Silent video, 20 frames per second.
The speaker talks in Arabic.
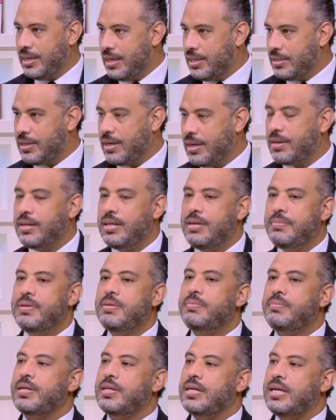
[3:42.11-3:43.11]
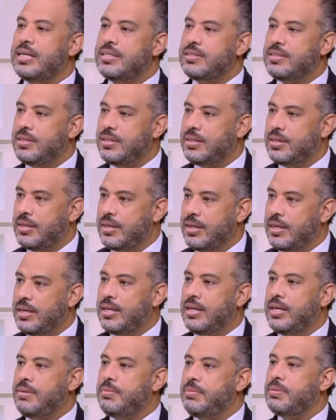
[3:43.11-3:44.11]
التعقيم المركزي
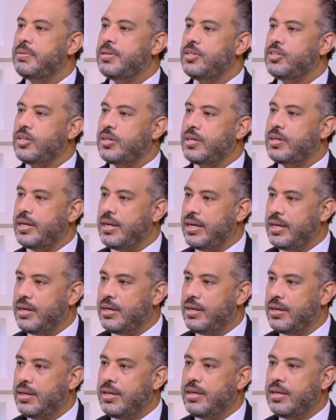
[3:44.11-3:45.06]
اللي بيبقى شغال